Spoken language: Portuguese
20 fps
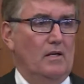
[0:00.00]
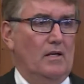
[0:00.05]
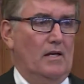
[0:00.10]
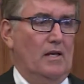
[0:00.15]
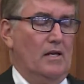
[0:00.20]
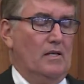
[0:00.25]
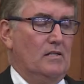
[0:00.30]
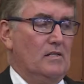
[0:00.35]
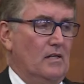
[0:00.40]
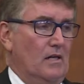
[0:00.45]

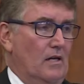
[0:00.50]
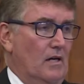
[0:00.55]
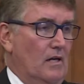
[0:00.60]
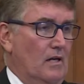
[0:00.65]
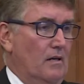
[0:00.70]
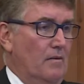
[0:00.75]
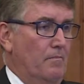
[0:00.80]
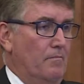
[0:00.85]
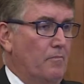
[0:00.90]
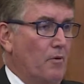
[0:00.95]
essa
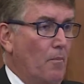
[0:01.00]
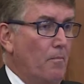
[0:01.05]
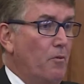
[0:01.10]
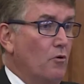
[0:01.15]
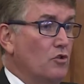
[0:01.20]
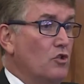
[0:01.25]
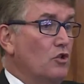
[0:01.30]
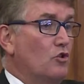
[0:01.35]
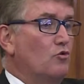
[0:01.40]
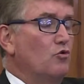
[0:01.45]

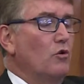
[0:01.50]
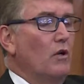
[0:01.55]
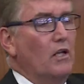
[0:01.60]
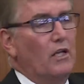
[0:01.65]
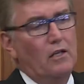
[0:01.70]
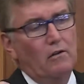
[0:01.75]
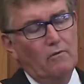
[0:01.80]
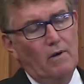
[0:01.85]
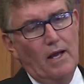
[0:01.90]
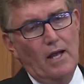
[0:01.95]
propositura,
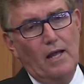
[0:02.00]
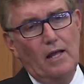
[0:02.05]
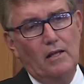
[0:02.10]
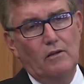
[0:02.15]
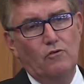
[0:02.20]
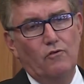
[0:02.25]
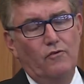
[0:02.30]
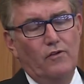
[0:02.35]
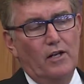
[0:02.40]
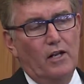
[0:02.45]
que não é
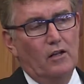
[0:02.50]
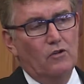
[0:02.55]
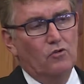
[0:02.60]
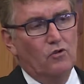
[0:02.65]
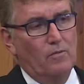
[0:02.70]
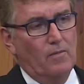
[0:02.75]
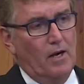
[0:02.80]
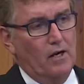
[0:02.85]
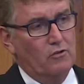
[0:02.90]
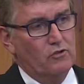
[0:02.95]
do
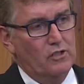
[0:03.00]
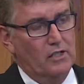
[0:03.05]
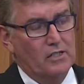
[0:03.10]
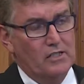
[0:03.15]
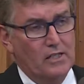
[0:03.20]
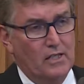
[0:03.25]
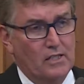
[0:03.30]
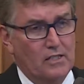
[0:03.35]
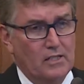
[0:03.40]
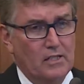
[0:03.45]
vereador Marcos
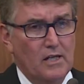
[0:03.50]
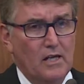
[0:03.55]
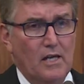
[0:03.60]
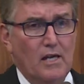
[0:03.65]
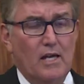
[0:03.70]
Rezende,